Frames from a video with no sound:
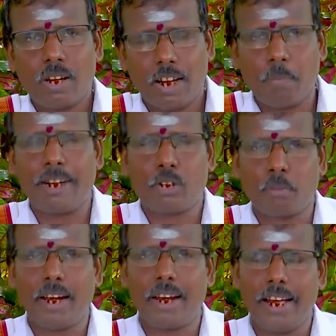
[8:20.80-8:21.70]
அது
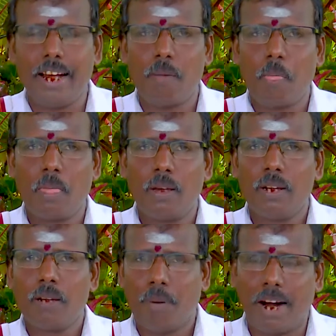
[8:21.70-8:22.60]
மட்டுமல்ல
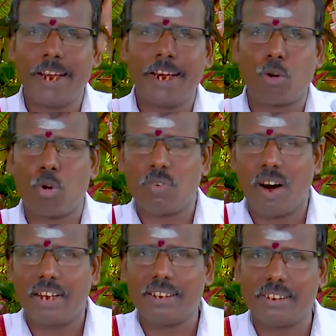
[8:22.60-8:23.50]
பாண்டியனோடு
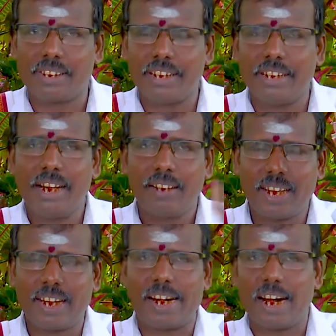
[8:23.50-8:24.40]
வாதிட்டு
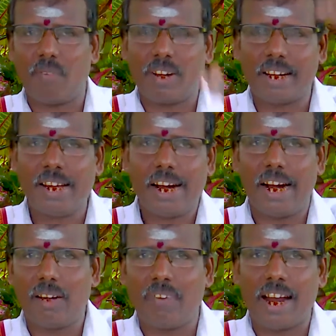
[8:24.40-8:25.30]
தன் கணவன்
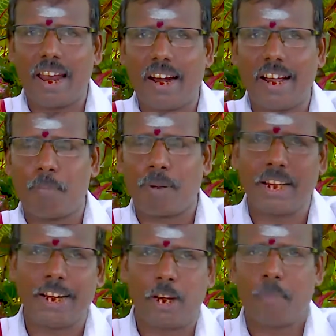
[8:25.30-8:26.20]
கல்வ நல்லன்
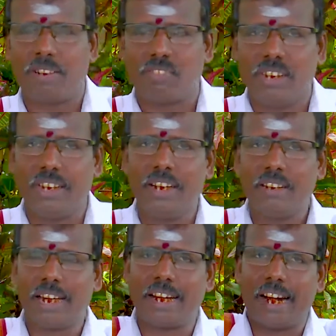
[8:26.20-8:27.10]
என்பதை நிரூபித்து
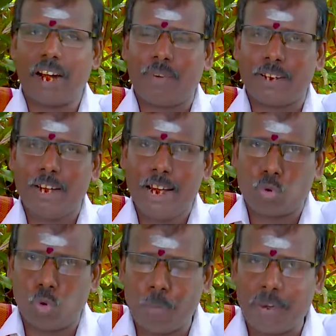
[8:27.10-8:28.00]
தன் கணவன்
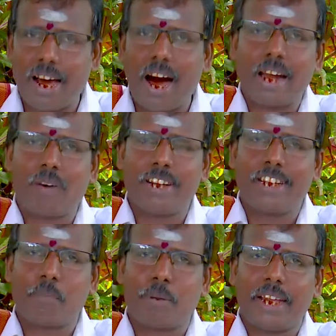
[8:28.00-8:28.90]
தூய்மையானவன்
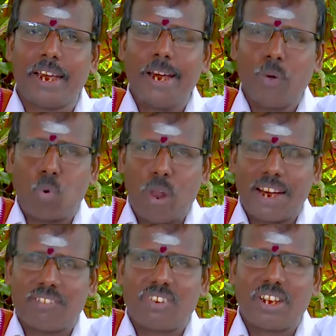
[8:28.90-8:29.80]
என்பதை
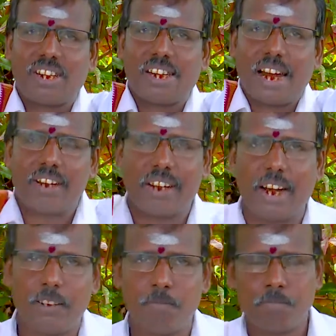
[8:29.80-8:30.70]
உலகத்திற்கு காட்டினாள்